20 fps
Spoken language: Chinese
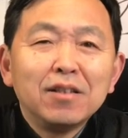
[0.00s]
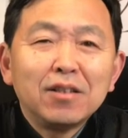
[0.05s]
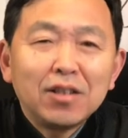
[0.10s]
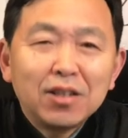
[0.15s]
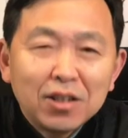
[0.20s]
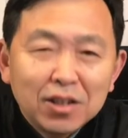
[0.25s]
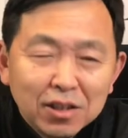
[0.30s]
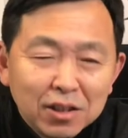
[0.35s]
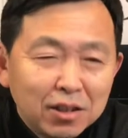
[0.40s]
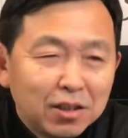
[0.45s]

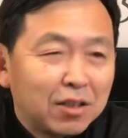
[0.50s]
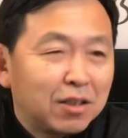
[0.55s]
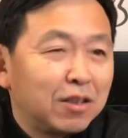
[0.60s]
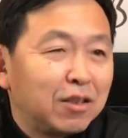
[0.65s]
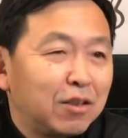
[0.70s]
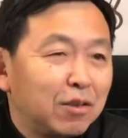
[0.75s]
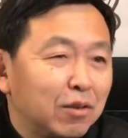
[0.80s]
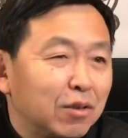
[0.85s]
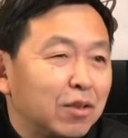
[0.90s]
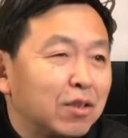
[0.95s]
其实
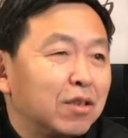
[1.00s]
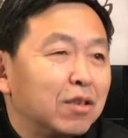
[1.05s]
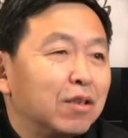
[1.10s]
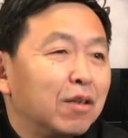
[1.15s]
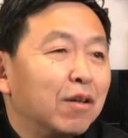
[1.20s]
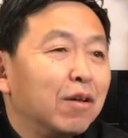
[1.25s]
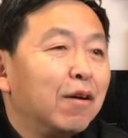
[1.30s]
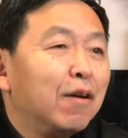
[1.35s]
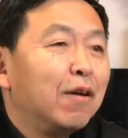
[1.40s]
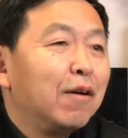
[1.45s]
就是
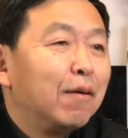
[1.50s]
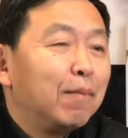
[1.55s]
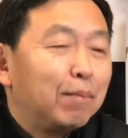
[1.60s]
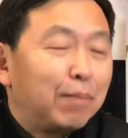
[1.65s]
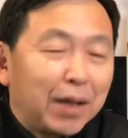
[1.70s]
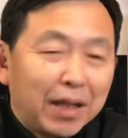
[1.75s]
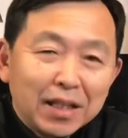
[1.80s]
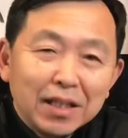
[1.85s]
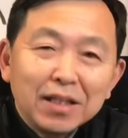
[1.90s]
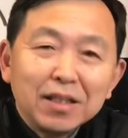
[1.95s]

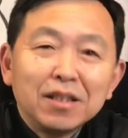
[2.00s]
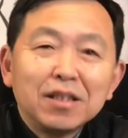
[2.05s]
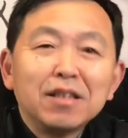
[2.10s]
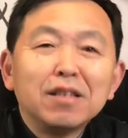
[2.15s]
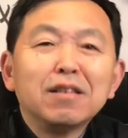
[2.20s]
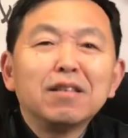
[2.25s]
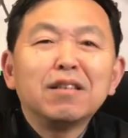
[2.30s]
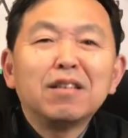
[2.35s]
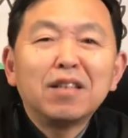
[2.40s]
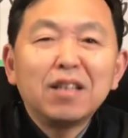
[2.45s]
北
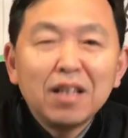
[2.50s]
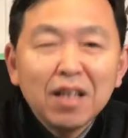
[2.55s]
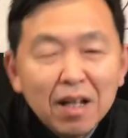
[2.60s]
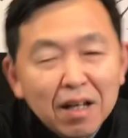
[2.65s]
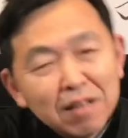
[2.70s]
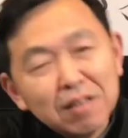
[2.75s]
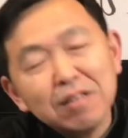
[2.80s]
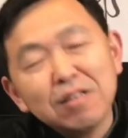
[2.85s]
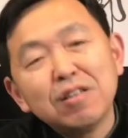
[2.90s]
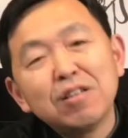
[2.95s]
京
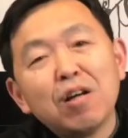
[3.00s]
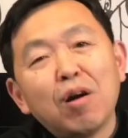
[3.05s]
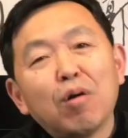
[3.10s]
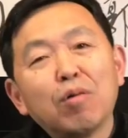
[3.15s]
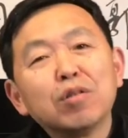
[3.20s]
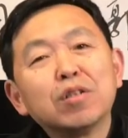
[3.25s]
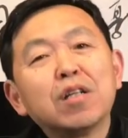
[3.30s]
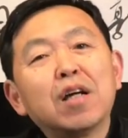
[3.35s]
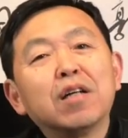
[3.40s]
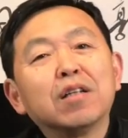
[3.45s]
天
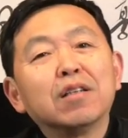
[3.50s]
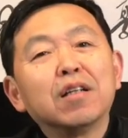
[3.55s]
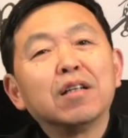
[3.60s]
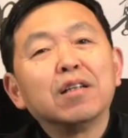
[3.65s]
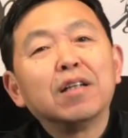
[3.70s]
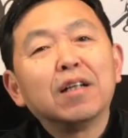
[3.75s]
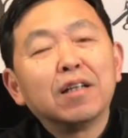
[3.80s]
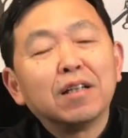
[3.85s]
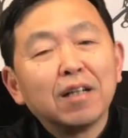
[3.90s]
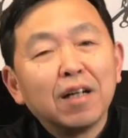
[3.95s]
桥上的
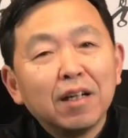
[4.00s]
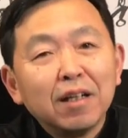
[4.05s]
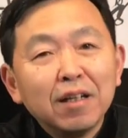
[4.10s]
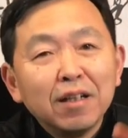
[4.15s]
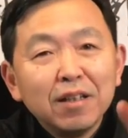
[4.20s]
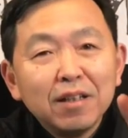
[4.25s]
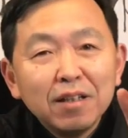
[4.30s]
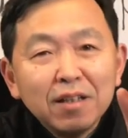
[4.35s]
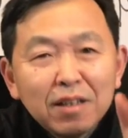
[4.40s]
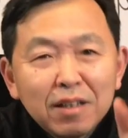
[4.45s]
那个
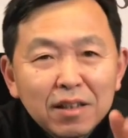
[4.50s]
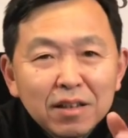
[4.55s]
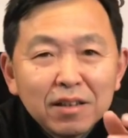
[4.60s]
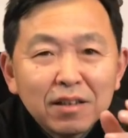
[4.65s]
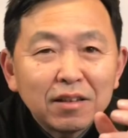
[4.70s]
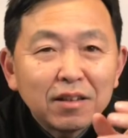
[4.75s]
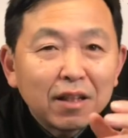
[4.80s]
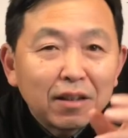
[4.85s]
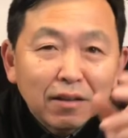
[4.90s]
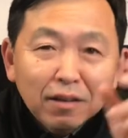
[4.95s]
艺
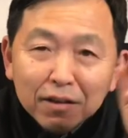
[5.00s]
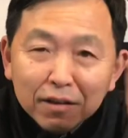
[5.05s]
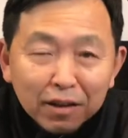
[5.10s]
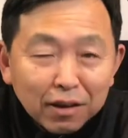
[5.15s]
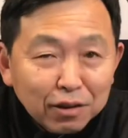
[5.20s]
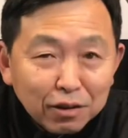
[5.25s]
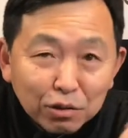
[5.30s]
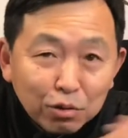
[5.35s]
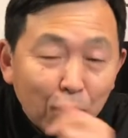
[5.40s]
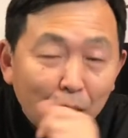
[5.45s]
人的那
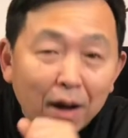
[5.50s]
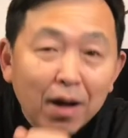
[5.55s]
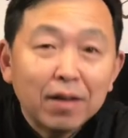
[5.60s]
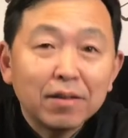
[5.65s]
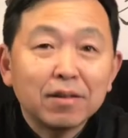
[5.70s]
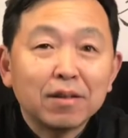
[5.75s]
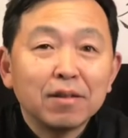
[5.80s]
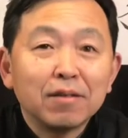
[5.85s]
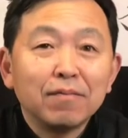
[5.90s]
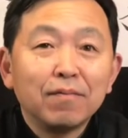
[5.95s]
个刷
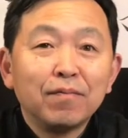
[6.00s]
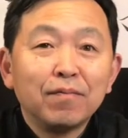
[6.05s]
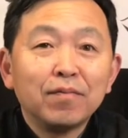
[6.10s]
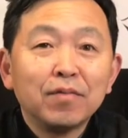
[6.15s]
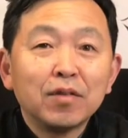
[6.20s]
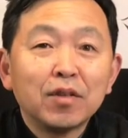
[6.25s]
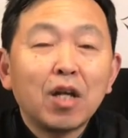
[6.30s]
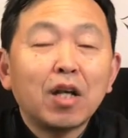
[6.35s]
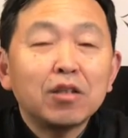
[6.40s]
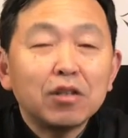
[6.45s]
子，
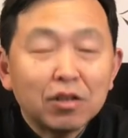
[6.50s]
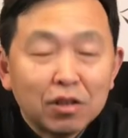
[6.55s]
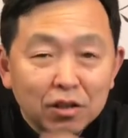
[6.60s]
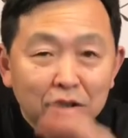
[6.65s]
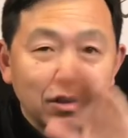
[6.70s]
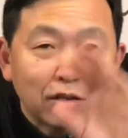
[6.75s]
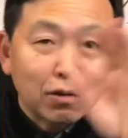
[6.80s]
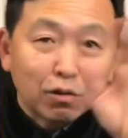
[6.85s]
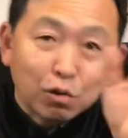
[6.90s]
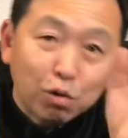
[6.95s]
他只
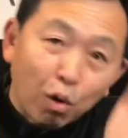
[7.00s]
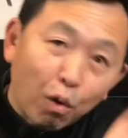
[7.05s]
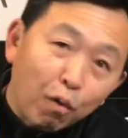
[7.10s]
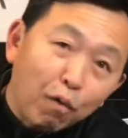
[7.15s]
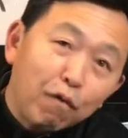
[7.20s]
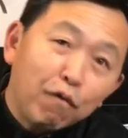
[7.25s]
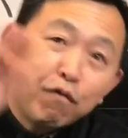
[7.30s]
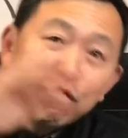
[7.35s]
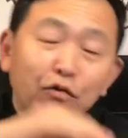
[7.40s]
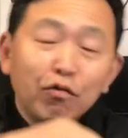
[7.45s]
是
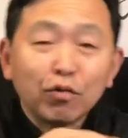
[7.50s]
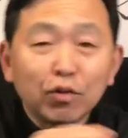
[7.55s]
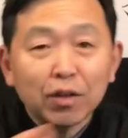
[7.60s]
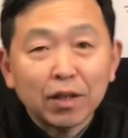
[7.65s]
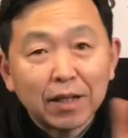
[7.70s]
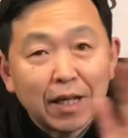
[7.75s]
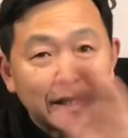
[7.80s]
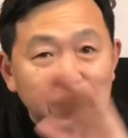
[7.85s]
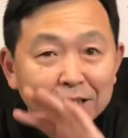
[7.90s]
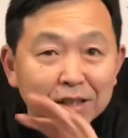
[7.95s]
重复
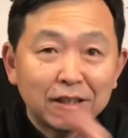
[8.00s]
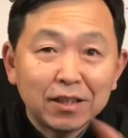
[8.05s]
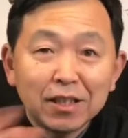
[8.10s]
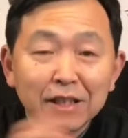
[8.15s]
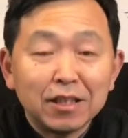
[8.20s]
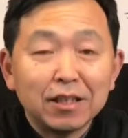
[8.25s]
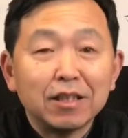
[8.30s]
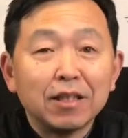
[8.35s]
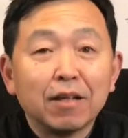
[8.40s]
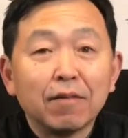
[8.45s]
的来
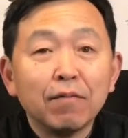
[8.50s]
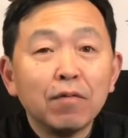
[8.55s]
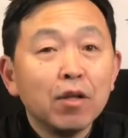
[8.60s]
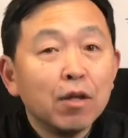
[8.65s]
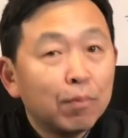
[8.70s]
进行。